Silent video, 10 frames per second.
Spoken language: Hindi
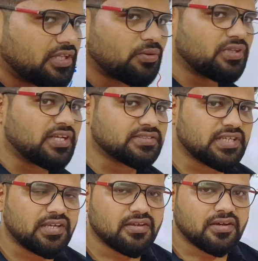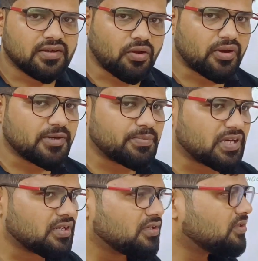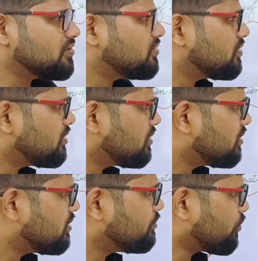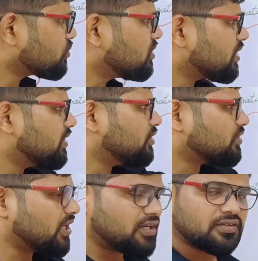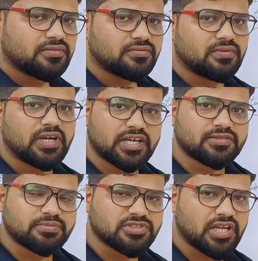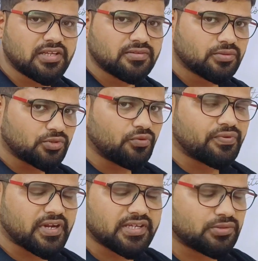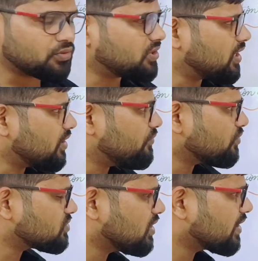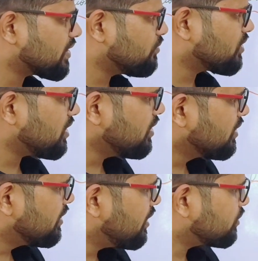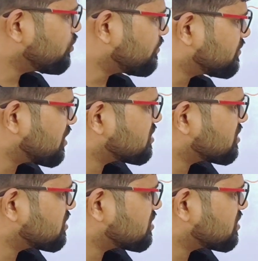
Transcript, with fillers: देखो ध्यान से रॉकेट पर मोशन के दौरान अगर आप समझें तो दो फर्क दो तरह के फोर्स लग रहे होंगे एक तो अब